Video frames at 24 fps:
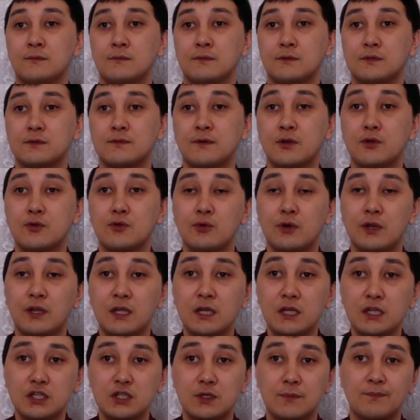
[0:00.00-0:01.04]
свою
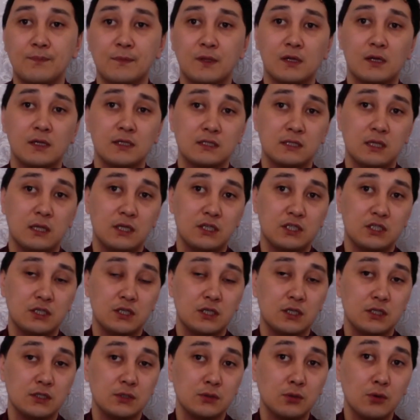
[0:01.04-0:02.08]
речь
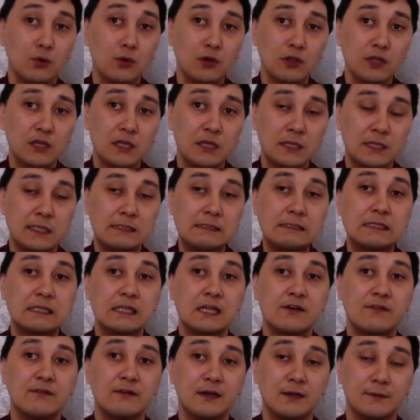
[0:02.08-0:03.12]
различные слоги и
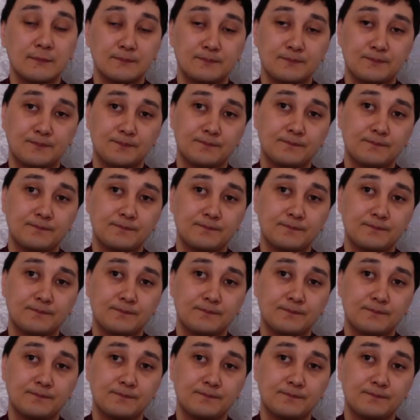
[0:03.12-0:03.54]
слова.